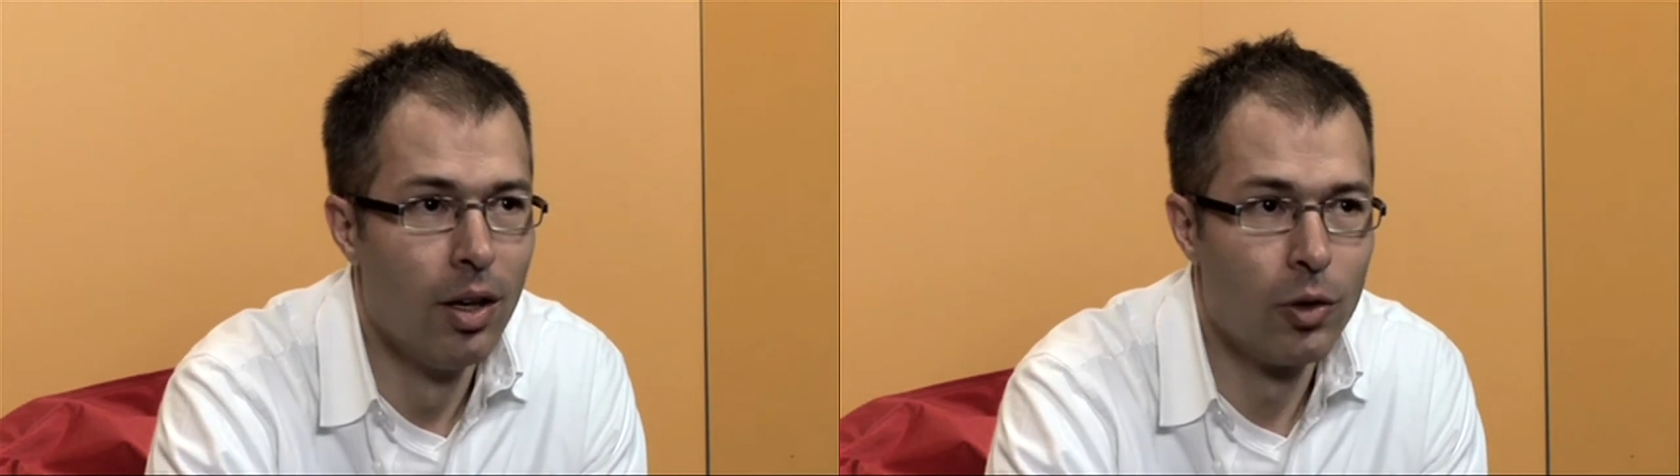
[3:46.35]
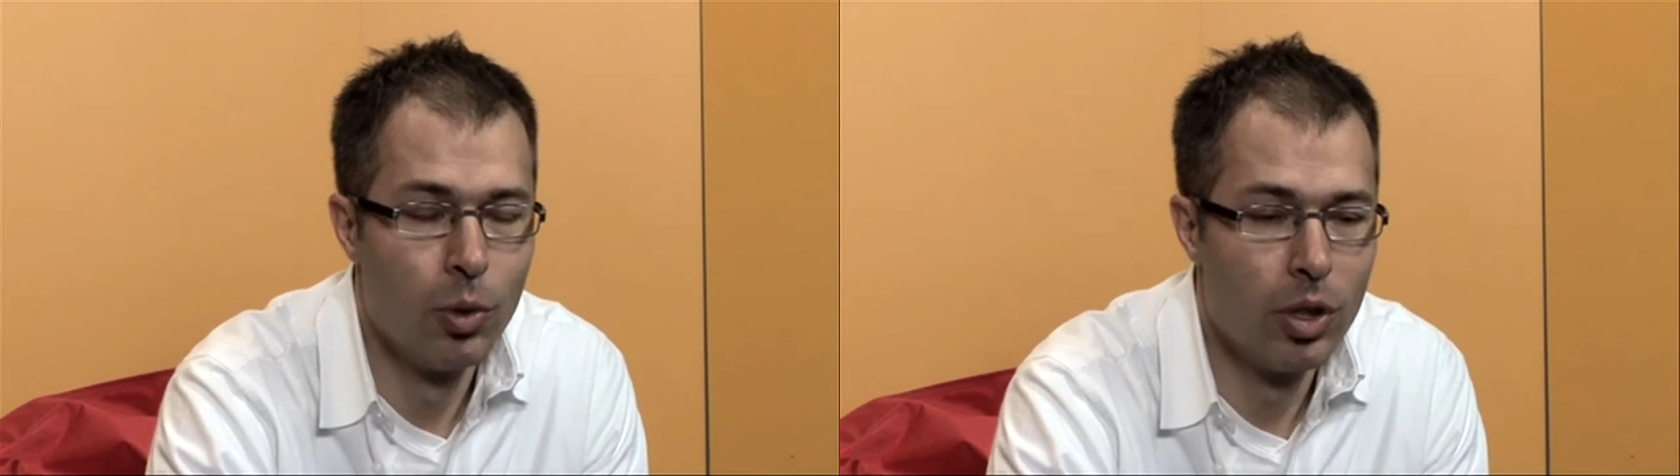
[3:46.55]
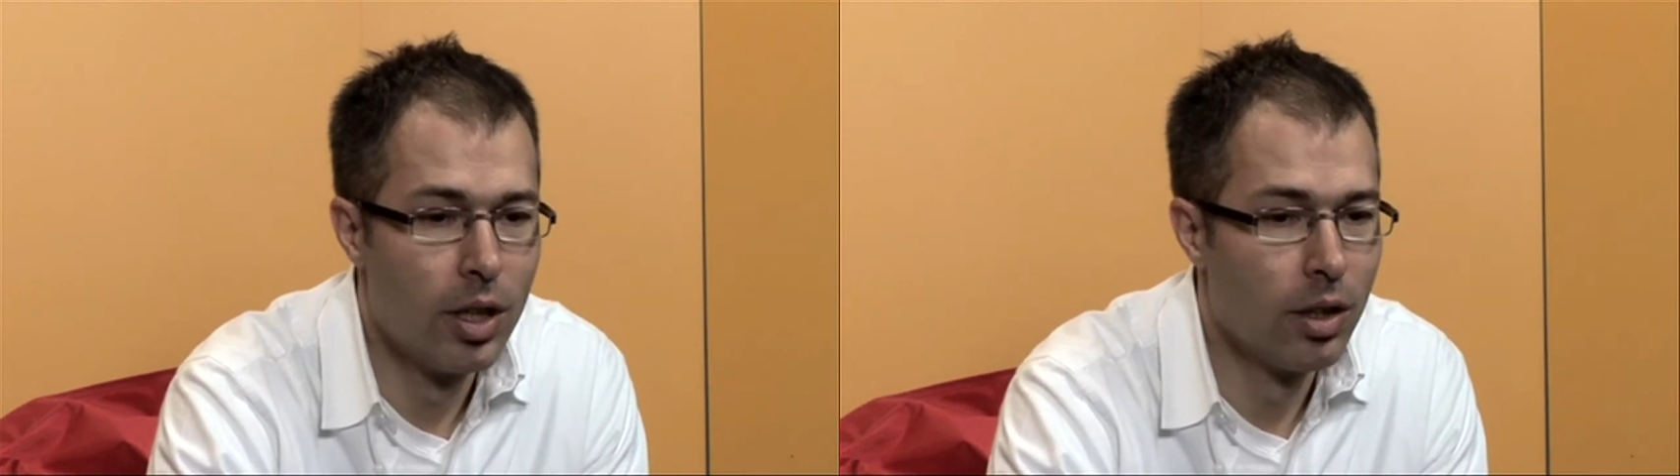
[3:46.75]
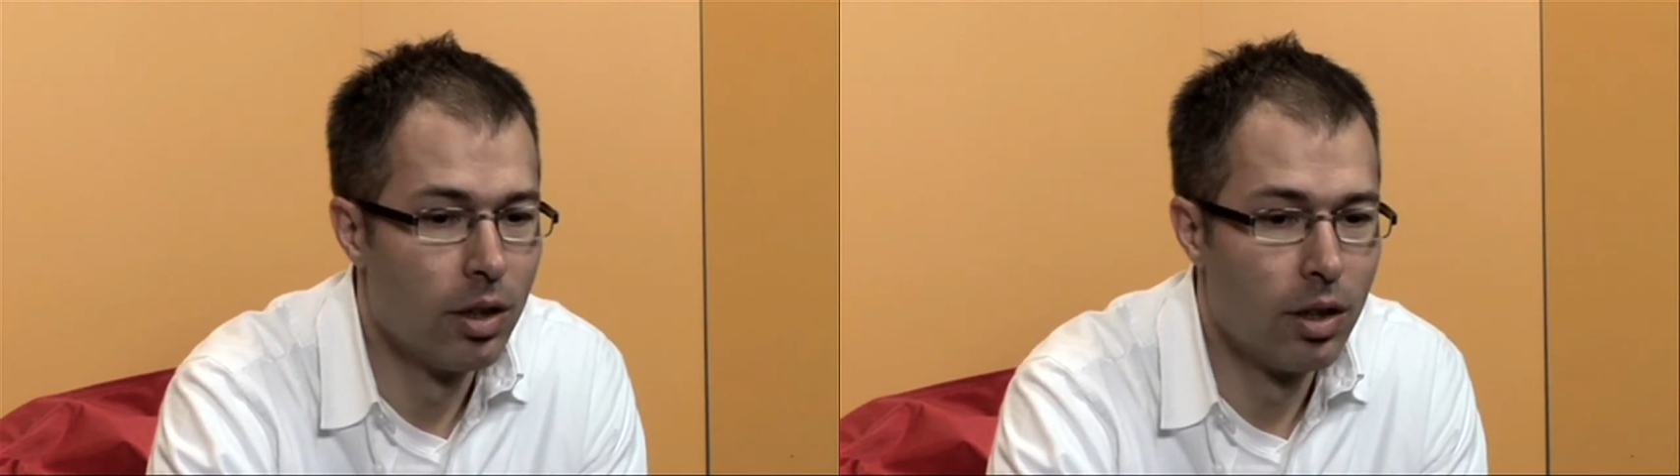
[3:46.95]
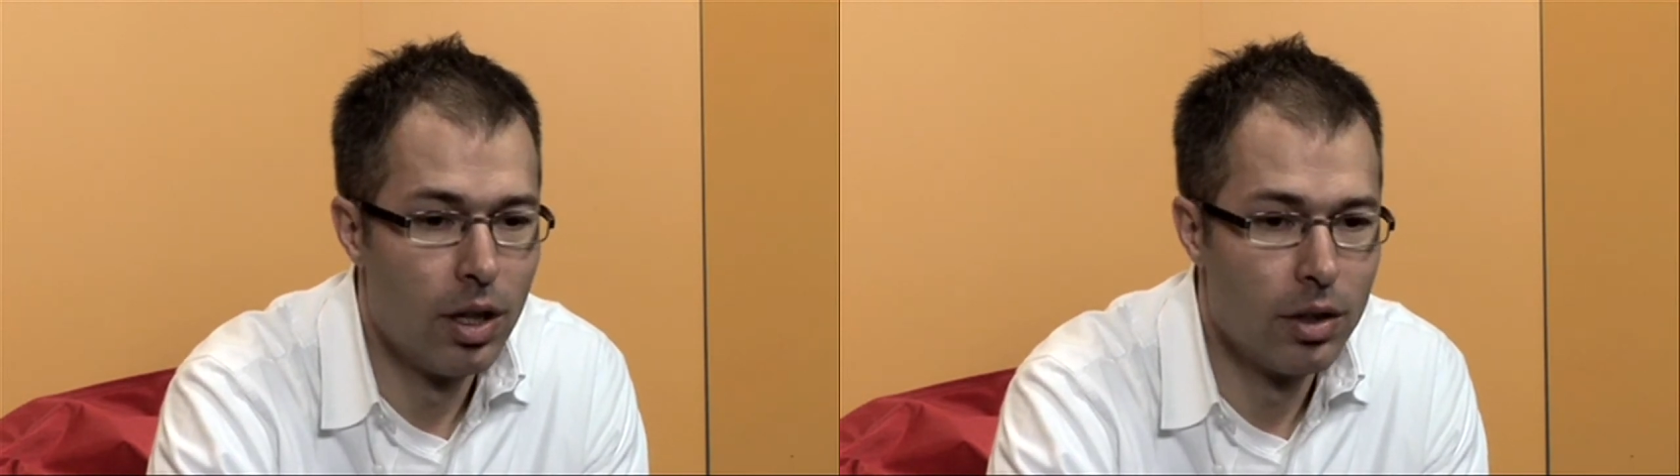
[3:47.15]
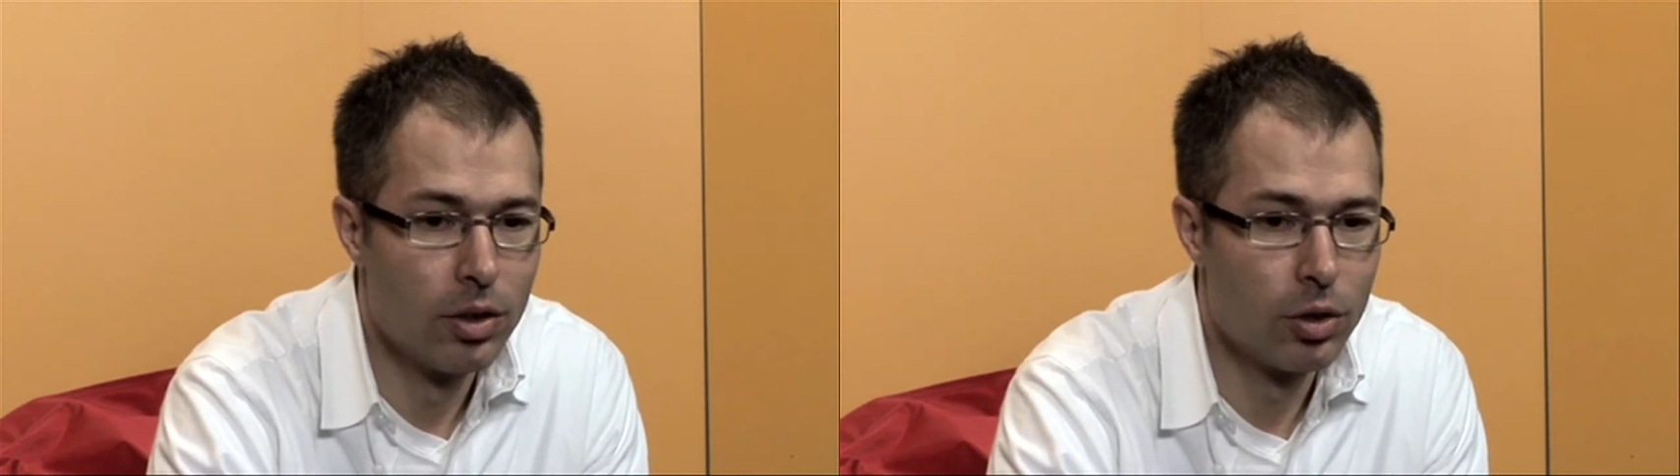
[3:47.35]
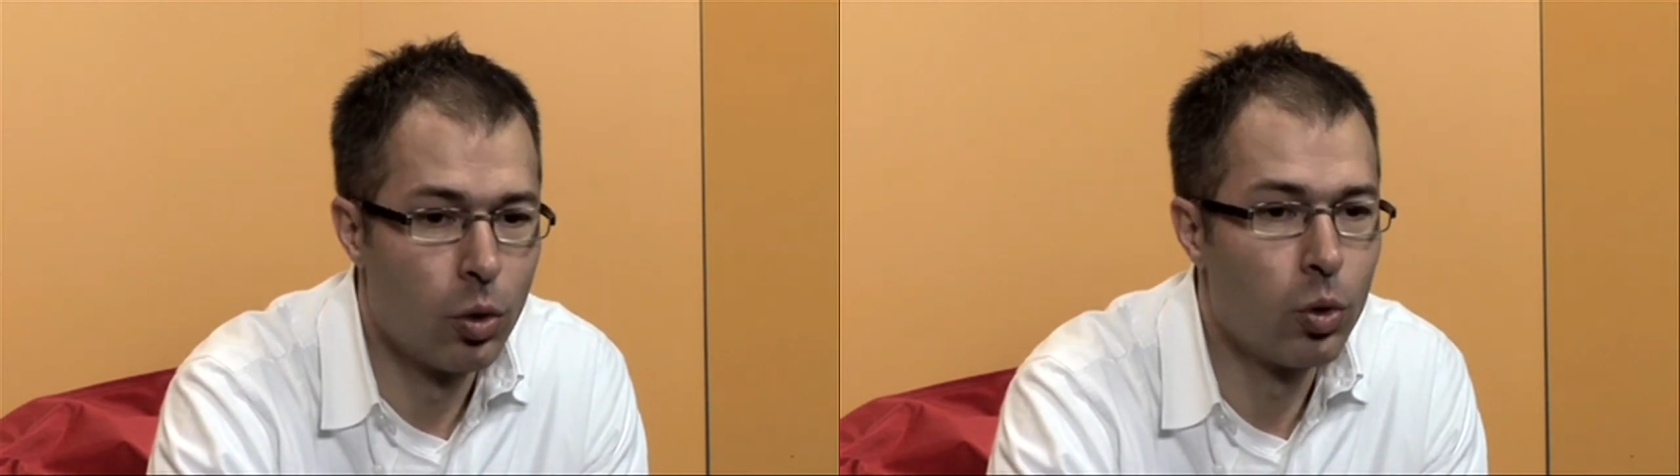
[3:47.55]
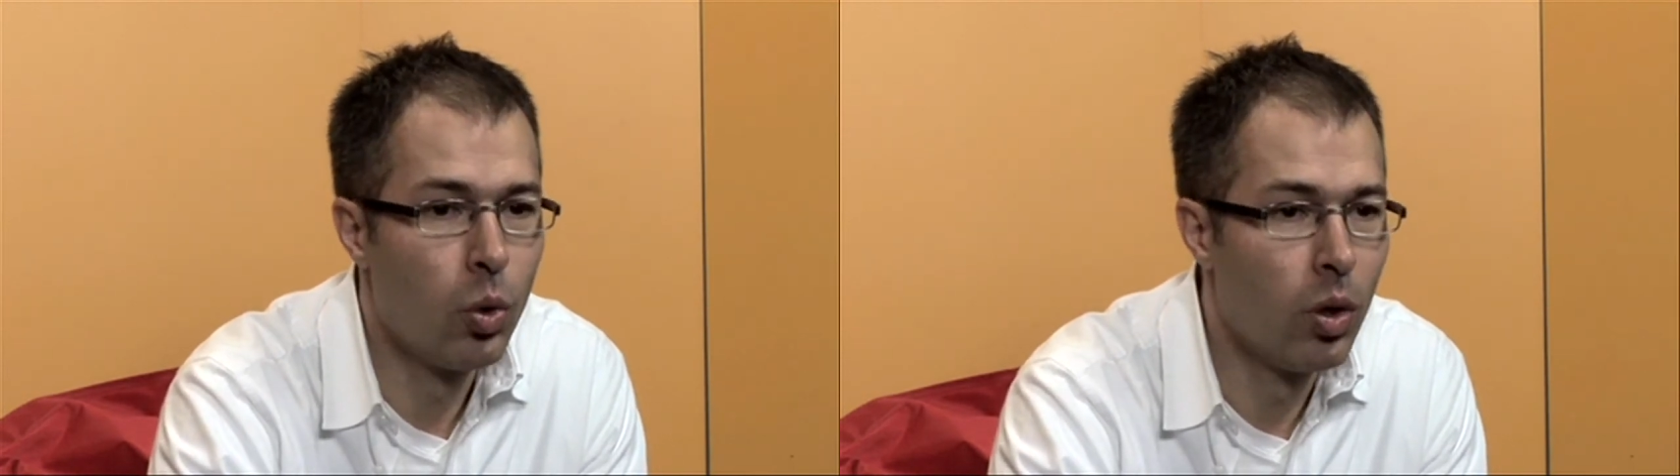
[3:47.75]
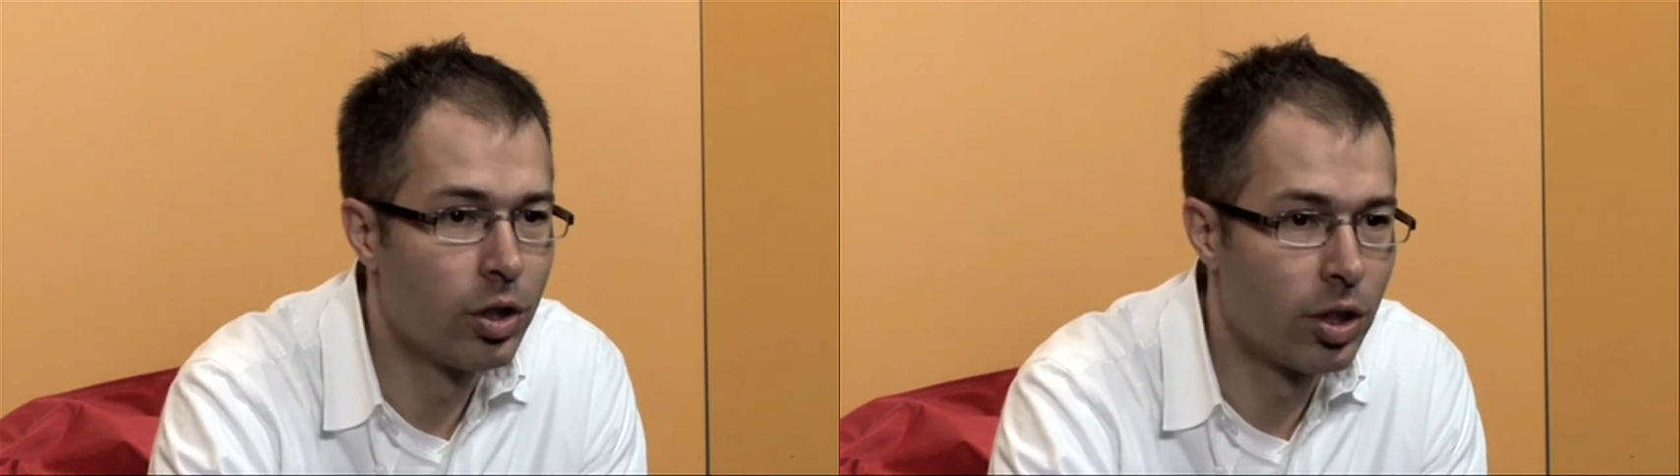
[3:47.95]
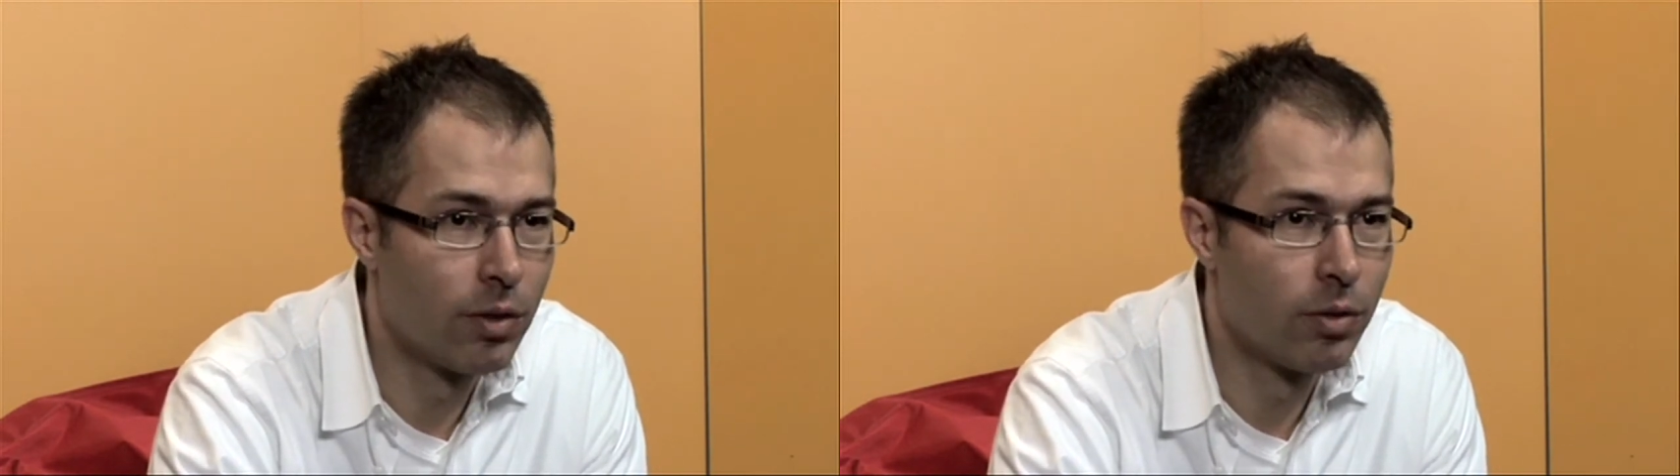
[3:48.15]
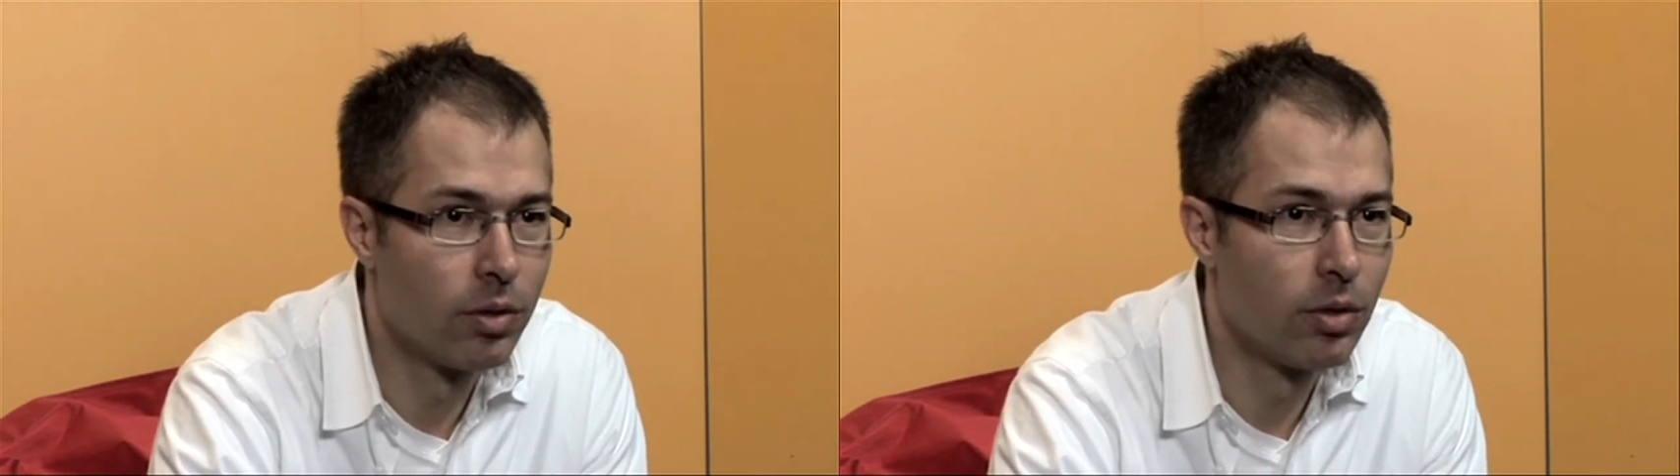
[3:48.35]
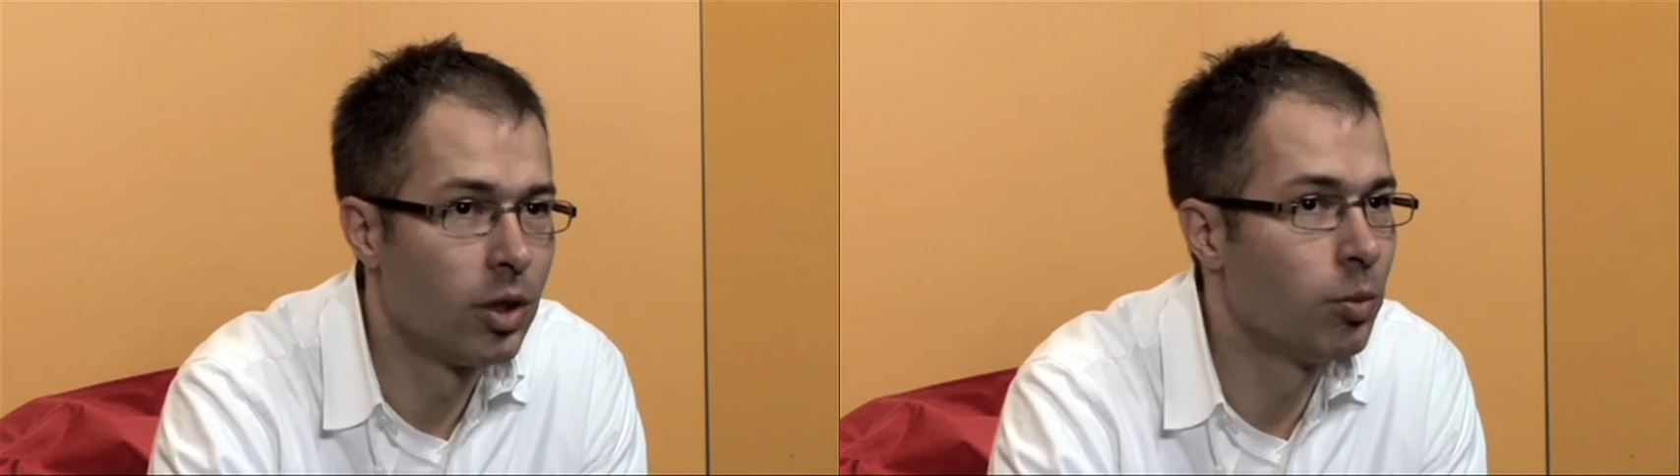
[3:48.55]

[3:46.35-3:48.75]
Es wurde eine, eine Struktur geschaffen,